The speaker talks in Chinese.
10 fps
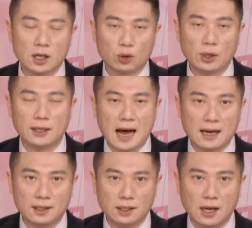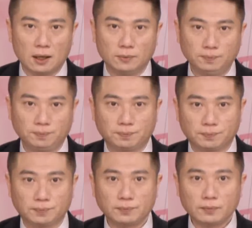所以大家知道。
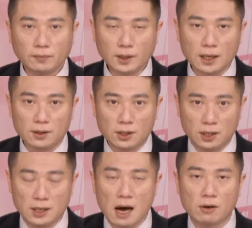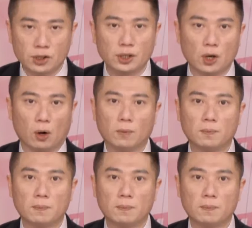只要是有